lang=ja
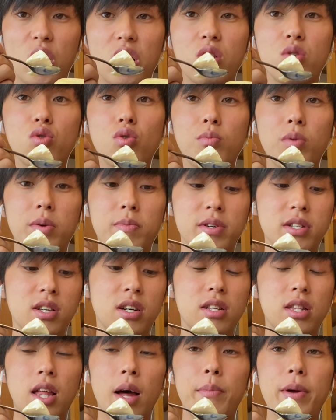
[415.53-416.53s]
かると思います
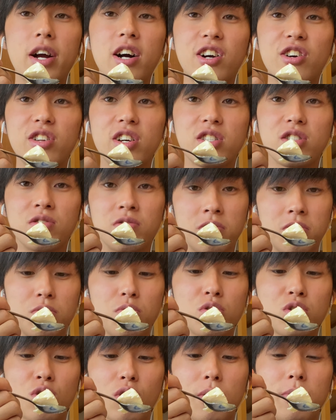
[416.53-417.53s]
が食べかけのやつ
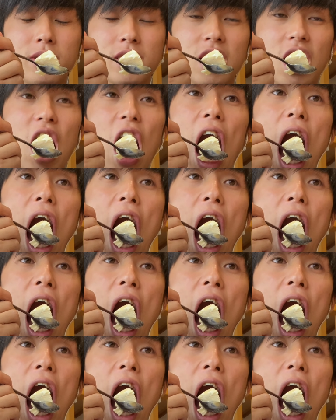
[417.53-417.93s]
載せておきました